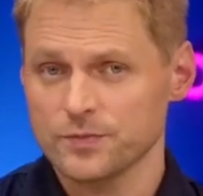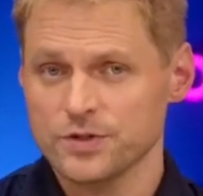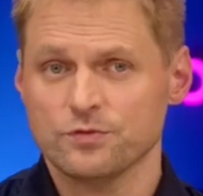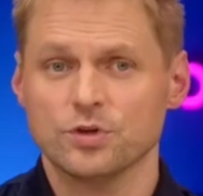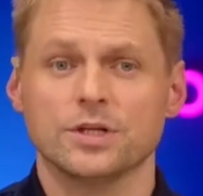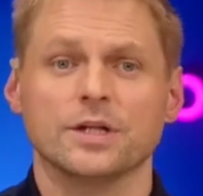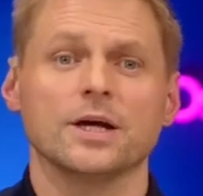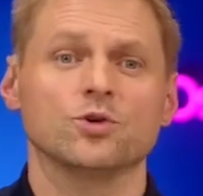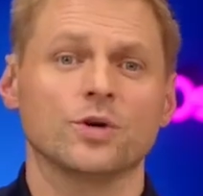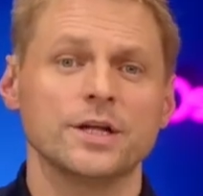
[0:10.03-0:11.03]
Сегодня на
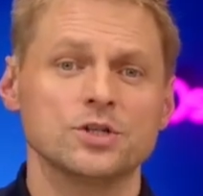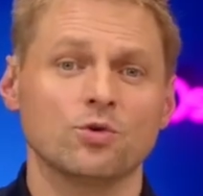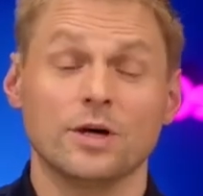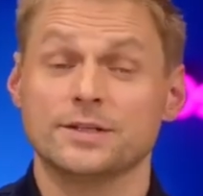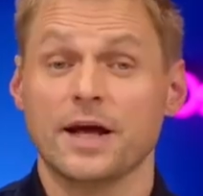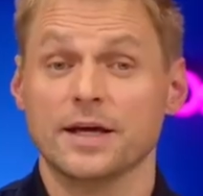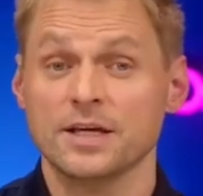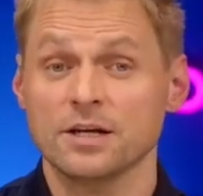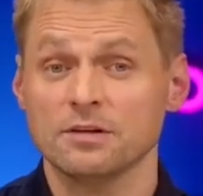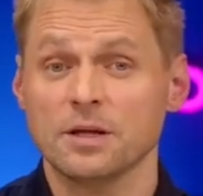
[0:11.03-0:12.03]
эту критику
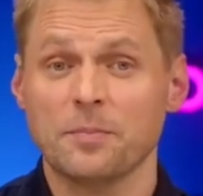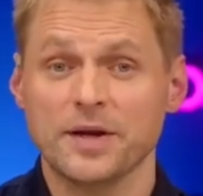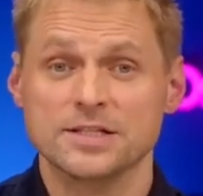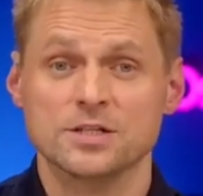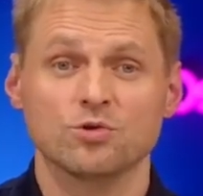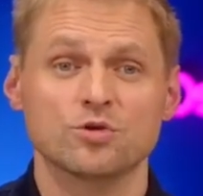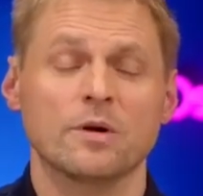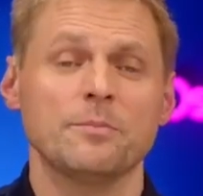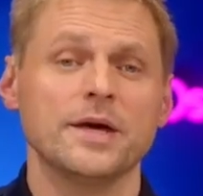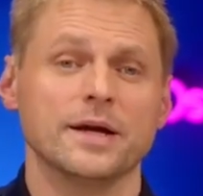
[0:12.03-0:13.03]
отреагировала пресс-служба
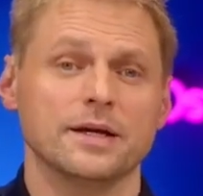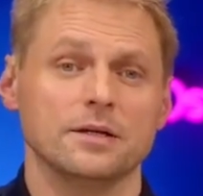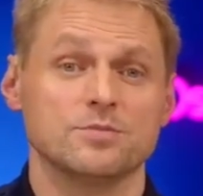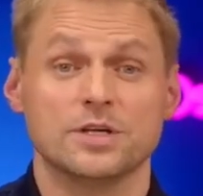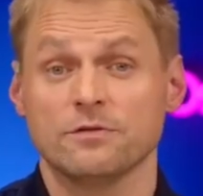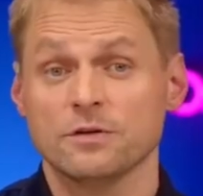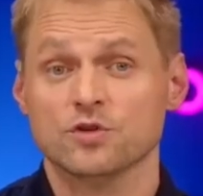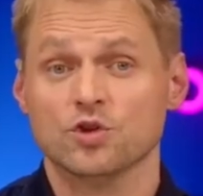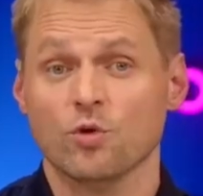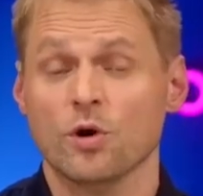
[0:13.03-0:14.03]
Меркель, заявив,
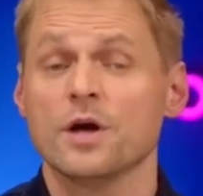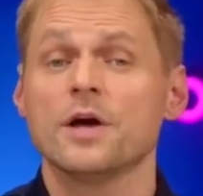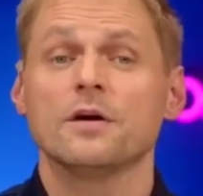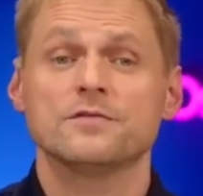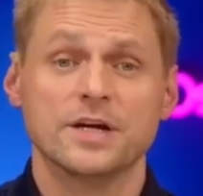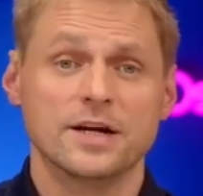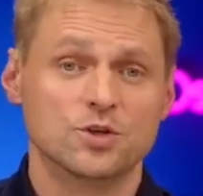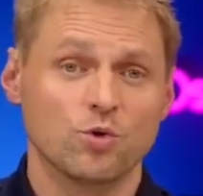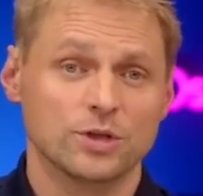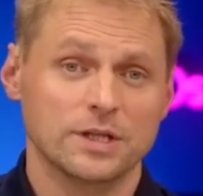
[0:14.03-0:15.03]
что все
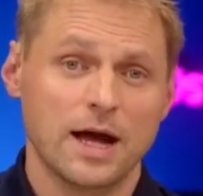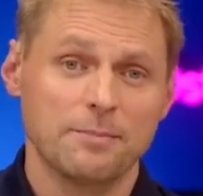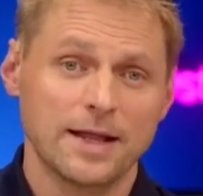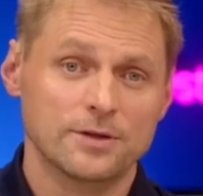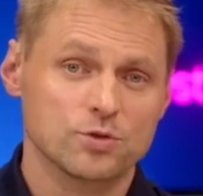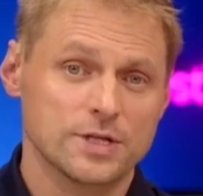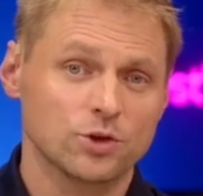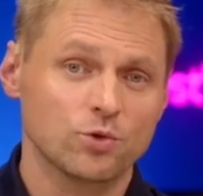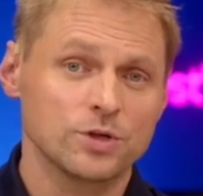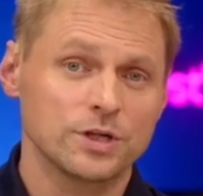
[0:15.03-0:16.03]
расходы на оплату
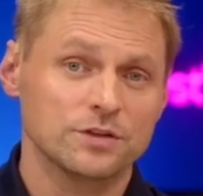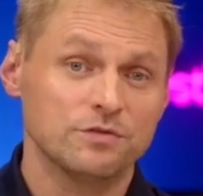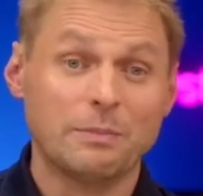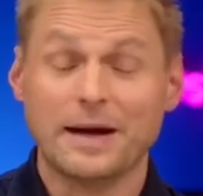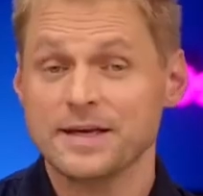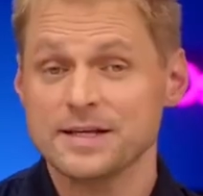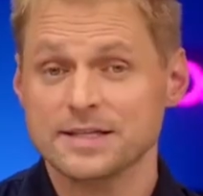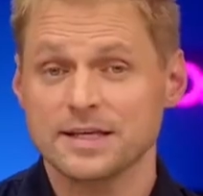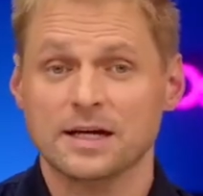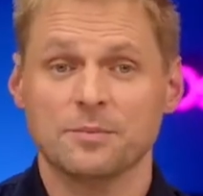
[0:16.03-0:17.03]
сотрудников,
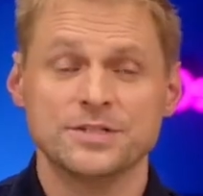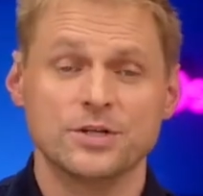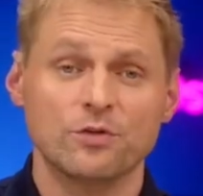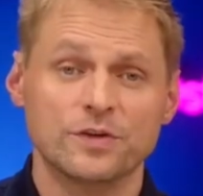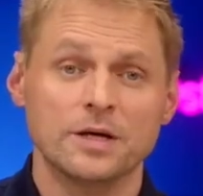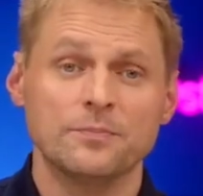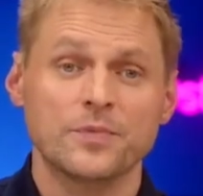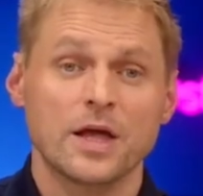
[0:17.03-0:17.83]
поездки и командировки